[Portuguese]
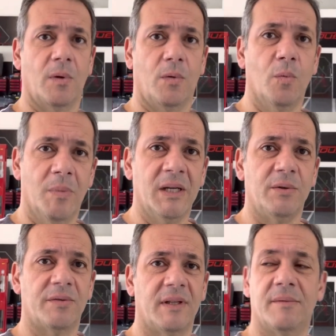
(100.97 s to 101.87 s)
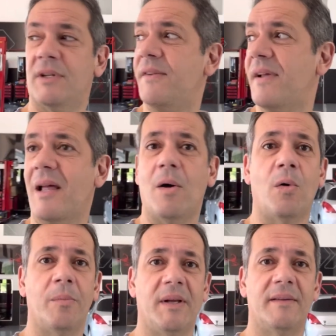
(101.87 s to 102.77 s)
humanos, né? Não vou nem falar
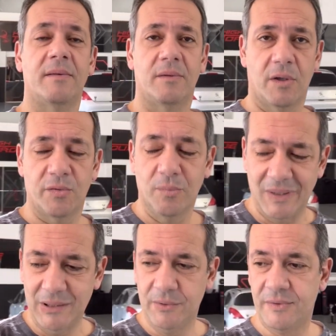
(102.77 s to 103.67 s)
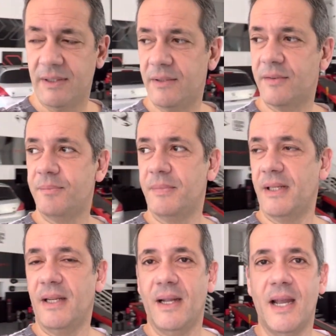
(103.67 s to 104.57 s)
homens, nós humanos, né?
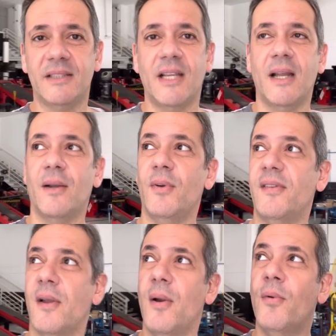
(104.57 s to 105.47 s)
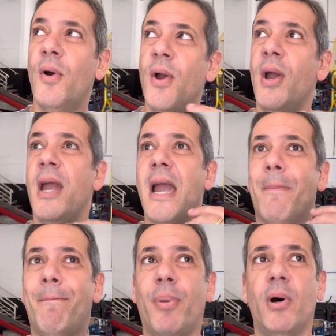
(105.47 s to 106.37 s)
É, acho que é a coisa é, o, é a
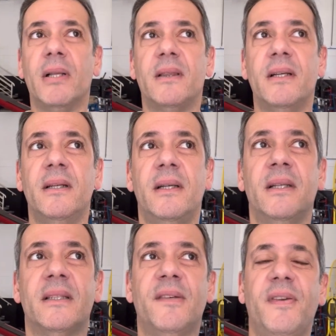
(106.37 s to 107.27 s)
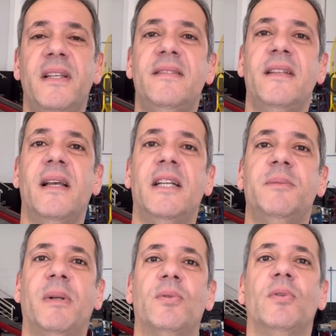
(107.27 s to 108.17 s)
porta da felicidade
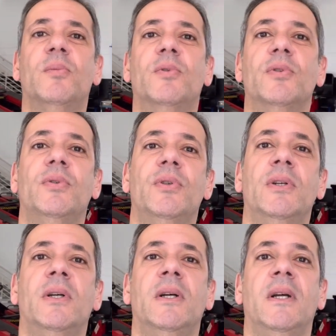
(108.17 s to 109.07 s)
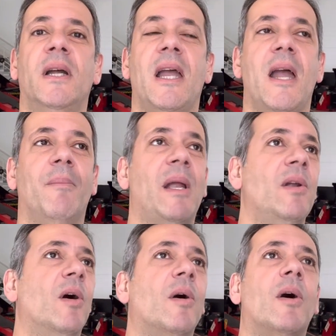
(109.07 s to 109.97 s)
para todo mundo. É a
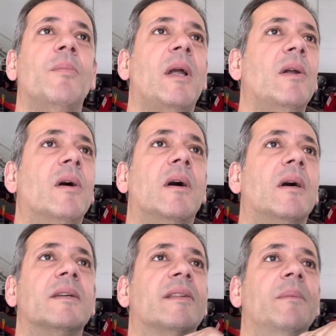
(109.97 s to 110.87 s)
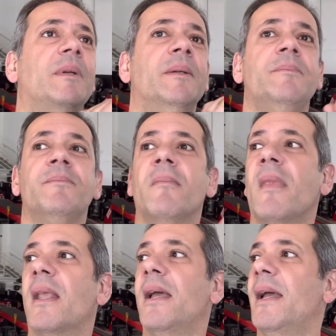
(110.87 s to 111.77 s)
melhor, o melhor, sabe,
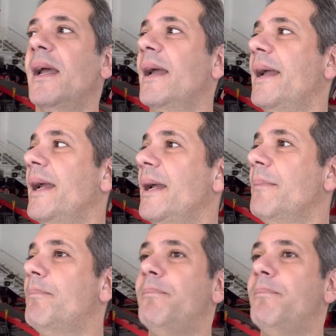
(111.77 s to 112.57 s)
é,